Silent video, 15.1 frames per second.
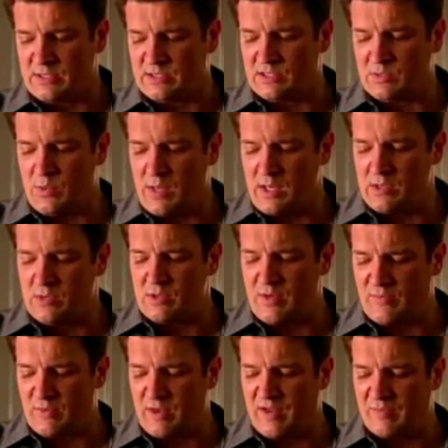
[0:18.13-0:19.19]
Per questo non mi
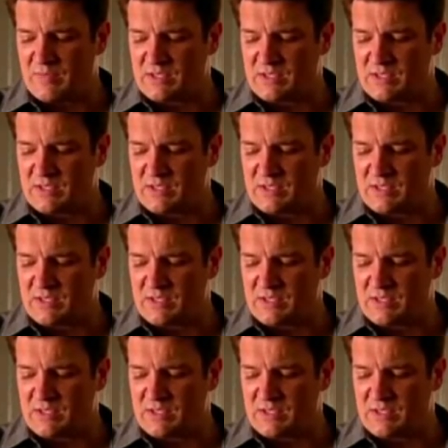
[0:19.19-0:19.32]
fai mai